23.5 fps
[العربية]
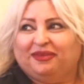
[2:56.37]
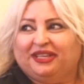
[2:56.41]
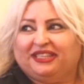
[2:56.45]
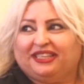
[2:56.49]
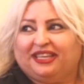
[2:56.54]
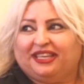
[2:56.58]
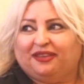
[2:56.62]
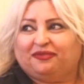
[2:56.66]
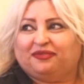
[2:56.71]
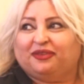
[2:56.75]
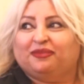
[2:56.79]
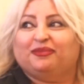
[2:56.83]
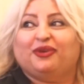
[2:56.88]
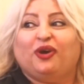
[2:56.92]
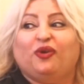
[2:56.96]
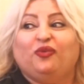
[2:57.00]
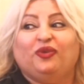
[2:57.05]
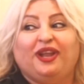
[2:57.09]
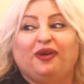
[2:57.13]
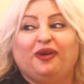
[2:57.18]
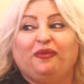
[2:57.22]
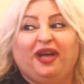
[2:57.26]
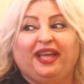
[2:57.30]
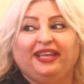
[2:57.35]
ما تخافي ما هو
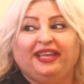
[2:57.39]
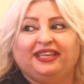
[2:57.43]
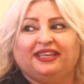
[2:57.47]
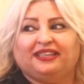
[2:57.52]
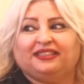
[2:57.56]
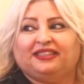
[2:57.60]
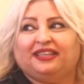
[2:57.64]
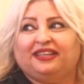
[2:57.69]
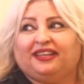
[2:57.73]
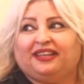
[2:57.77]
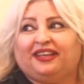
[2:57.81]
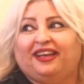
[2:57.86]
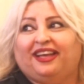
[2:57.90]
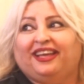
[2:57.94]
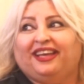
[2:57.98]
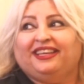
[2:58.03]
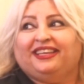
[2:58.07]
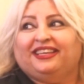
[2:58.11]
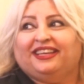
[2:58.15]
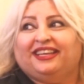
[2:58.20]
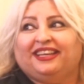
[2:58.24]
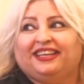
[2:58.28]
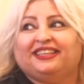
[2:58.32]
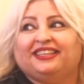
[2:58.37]
لوعيك
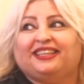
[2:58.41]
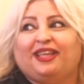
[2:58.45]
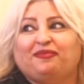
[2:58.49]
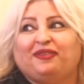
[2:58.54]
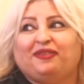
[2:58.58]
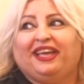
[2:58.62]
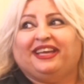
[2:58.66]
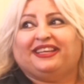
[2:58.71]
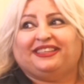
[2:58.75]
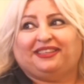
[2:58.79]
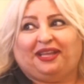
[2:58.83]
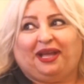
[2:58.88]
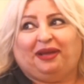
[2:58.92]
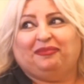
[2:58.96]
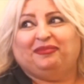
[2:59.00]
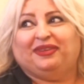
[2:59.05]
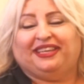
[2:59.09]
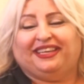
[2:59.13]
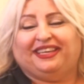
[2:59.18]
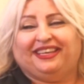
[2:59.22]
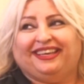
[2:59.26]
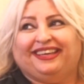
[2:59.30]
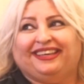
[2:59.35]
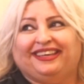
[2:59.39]
تلقائيا دفعك
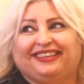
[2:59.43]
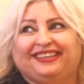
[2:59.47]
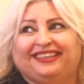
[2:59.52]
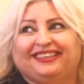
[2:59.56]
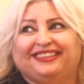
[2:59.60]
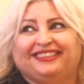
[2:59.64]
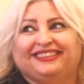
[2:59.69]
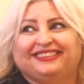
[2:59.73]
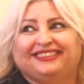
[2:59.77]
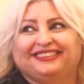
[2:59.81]
تعملي هيك